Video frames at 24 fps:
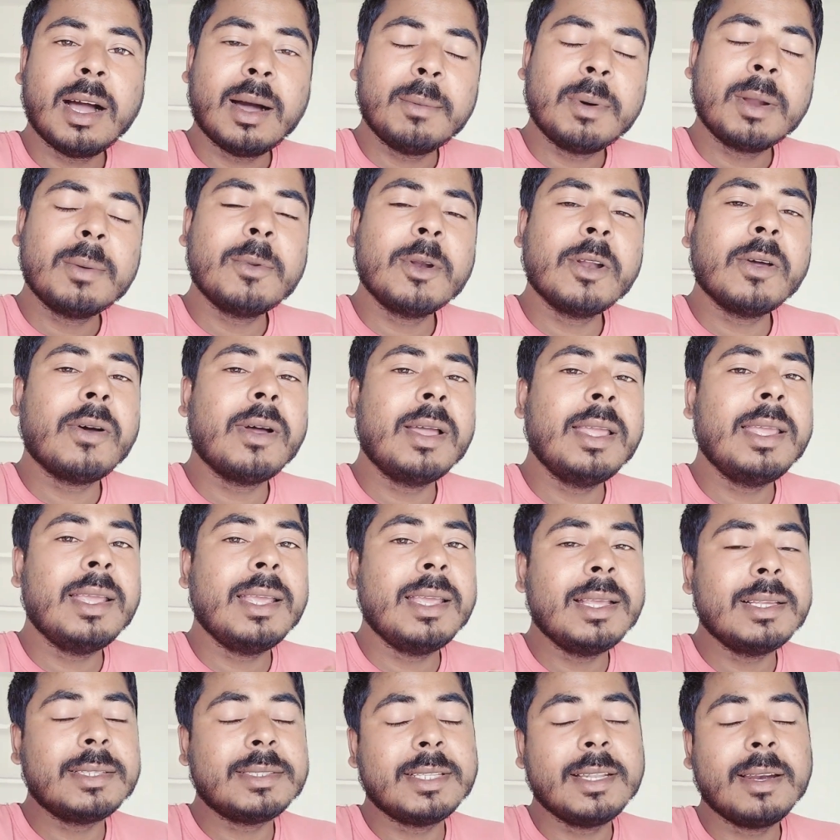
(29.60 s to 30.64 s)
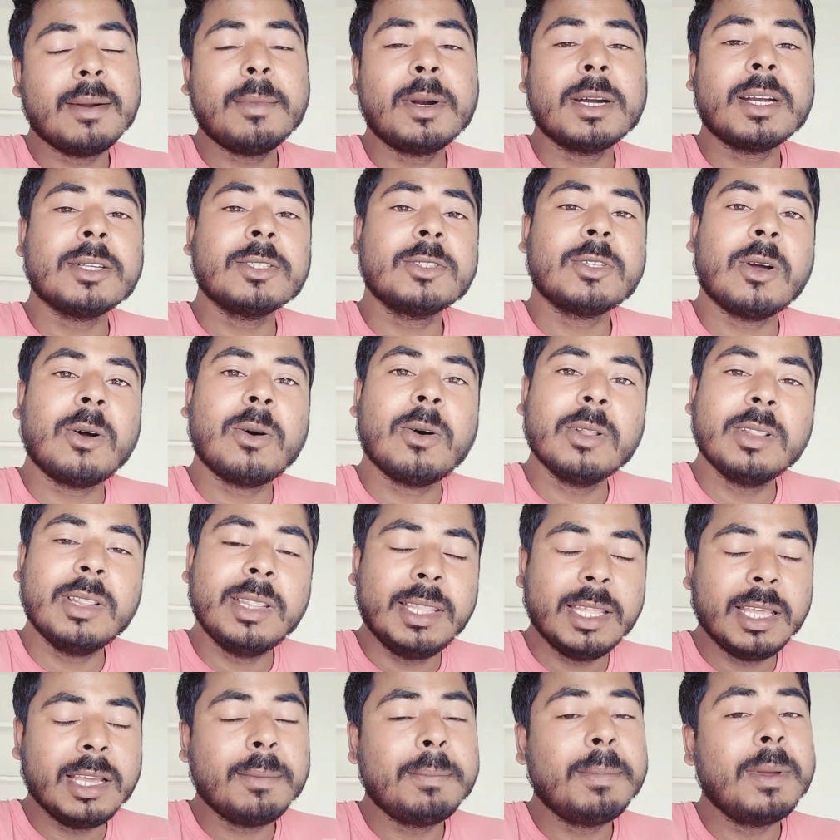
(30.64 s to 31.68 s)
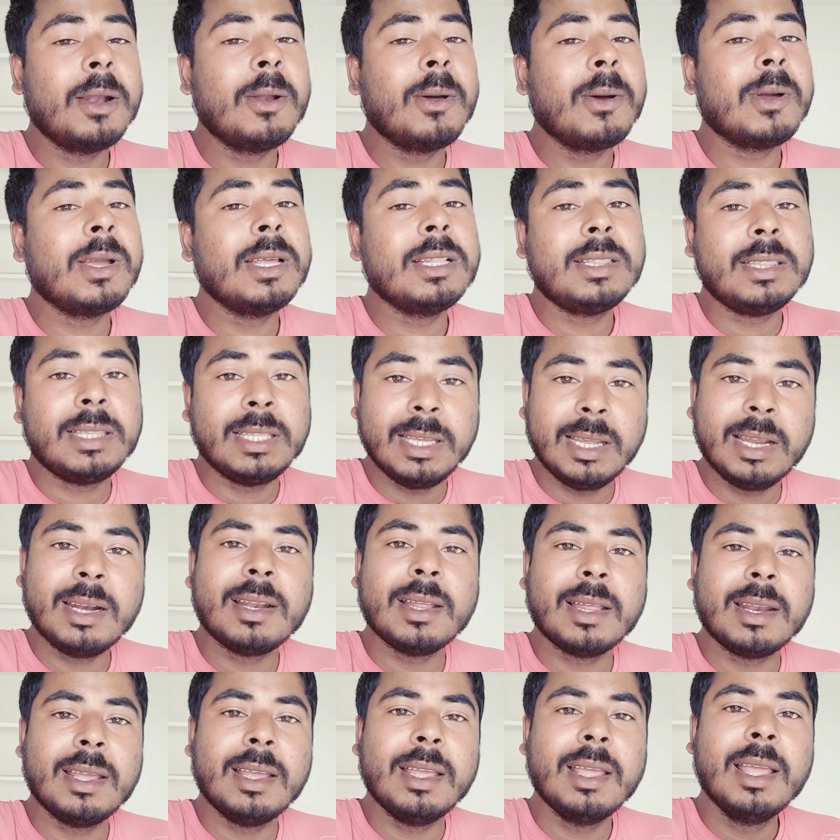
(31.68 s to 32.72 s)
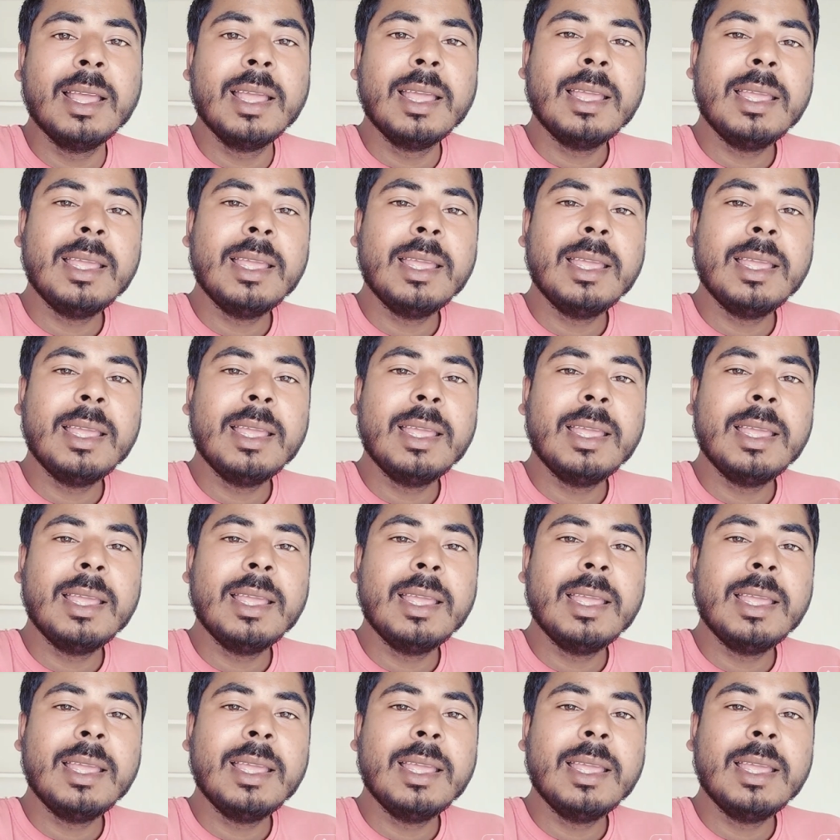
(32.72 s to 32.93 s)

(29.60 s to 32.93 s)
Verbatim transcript: আমার মনে হয় এই সিনেমাটা যখন দেখবে লোকে থিয়েটারে